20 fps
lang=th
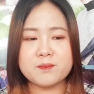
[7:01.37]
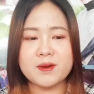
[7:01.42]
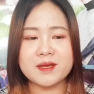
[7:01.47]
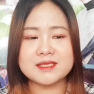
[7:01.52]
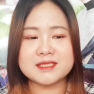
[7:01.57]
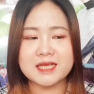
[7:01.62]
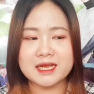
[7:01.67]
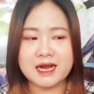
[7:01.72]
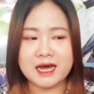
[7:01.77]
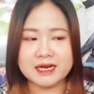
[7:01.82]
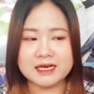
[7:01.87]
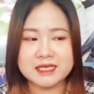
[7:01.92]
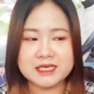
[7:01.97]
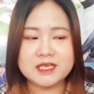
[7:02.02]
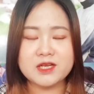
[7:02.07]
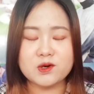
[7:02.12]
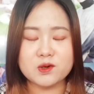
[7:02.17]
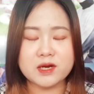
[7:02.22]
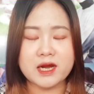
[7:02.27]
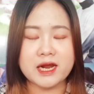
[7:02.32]
มันเป็นสถาน
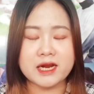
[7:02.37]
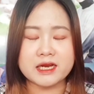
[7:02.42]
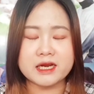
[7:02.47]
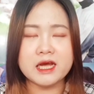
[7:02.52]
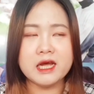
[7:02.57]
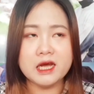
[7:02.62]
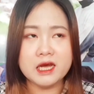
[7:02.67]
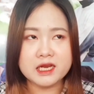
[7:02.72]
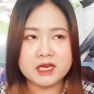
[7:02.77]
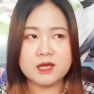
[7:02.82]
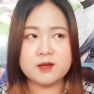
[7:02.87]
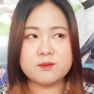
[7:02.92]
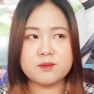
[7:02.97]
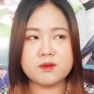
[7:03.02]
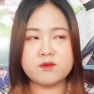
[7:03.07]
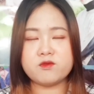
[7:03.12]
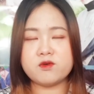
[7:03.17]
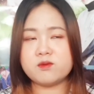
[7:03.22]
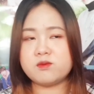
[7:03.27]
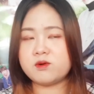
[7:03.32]
ที่เดียวกันที่มัน
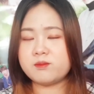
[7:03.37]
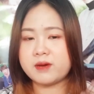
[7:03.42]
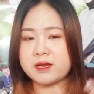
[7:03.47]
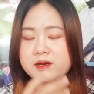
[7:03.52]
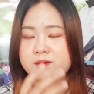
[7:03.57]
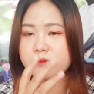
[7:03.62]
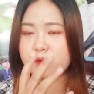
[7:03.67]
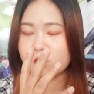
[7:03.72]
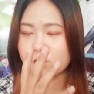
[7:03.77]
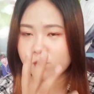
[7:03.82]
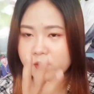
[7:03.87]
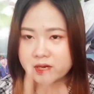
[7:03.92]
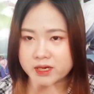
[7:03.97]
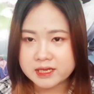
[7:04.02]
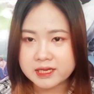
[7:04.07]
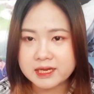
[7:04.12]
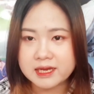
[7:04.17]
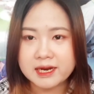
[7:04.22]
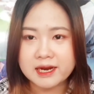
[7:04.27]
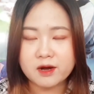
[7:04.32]
เป็น performance บนเว
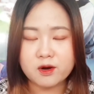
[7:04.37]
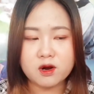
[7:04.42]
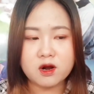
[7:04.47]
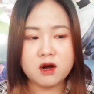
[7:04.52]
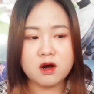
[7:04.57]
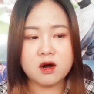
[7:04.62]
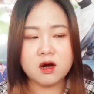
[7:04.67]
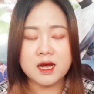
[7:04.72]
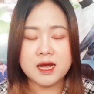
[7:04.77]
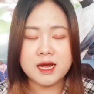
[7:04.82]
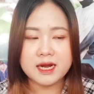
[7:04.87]
ทีแล้วก็